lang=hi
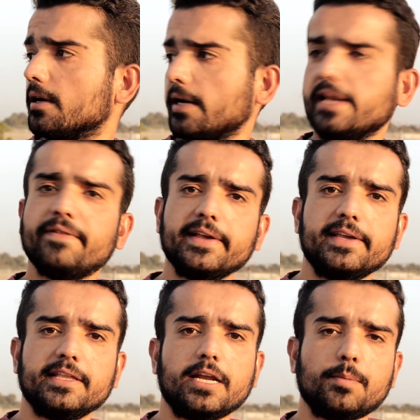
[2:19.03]
क्लैरिफाई
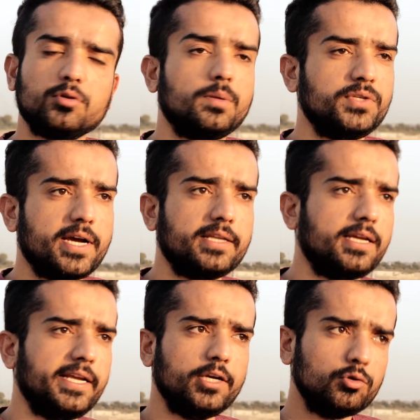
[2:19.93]
किया था और आपको समझाया
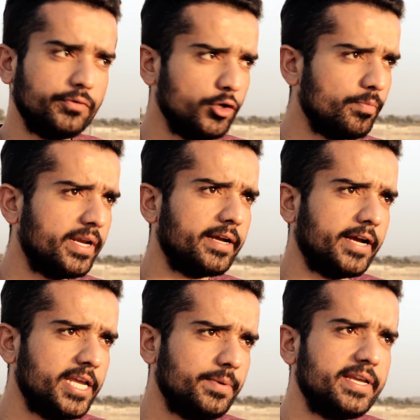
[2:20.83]
था लेकिन उस वीडियो में मैंने
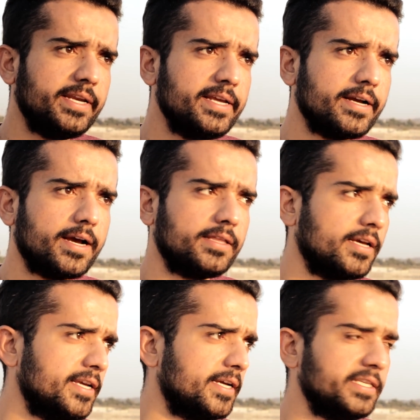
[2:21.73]
कहीं भी ये नहीं कहा
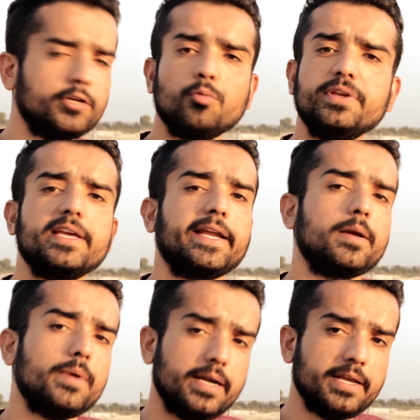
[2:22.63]
था या किसी को भी ये
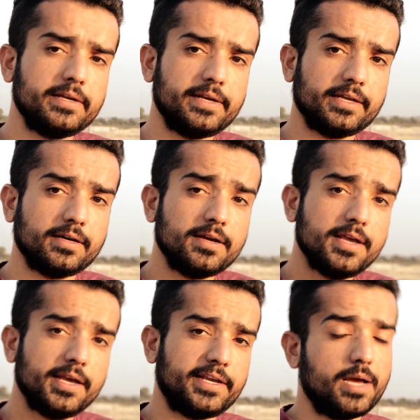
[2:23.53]
रेकमेंड नहीं किया था
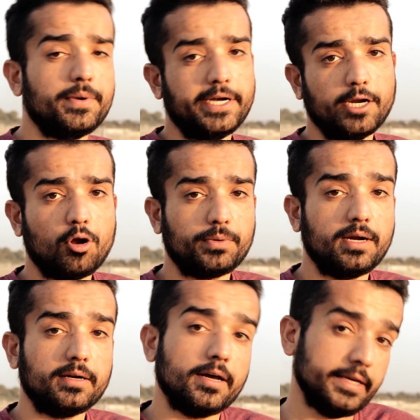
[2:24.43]
कि आप इंटेल
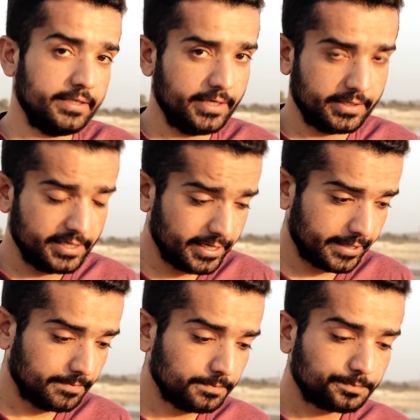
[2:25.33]
ऑप्टेन खरीदिए ठीक है